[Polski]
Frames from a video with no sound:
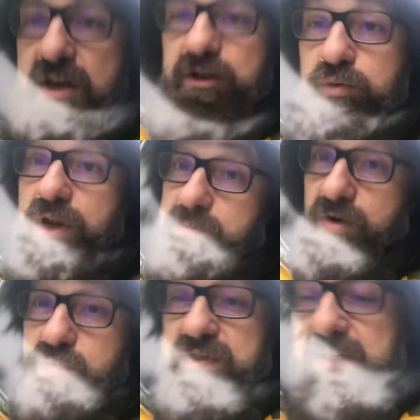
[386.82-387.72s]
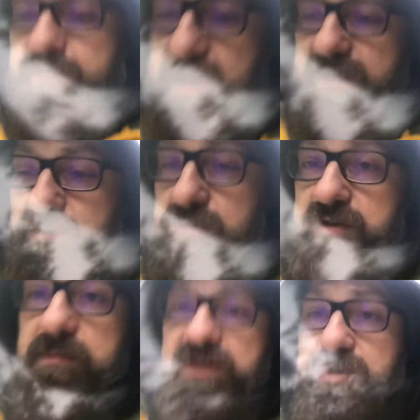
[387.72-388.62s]
której mogło zabraknąć
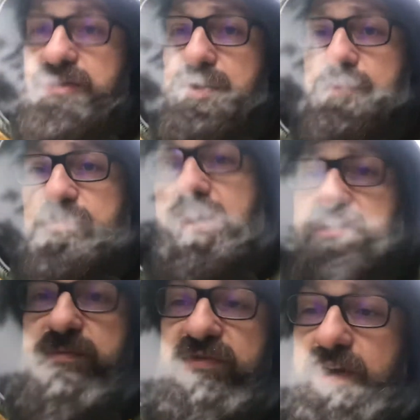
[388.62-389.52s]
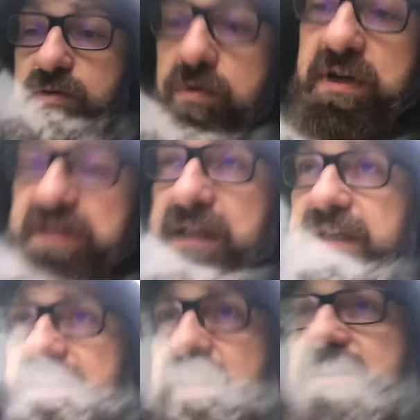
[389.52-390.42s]
tym Żydom w pierwszym wieku,
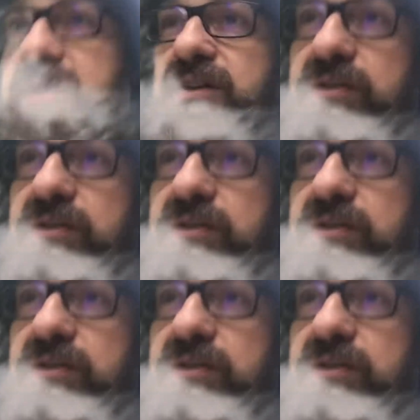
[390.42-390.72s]
na tych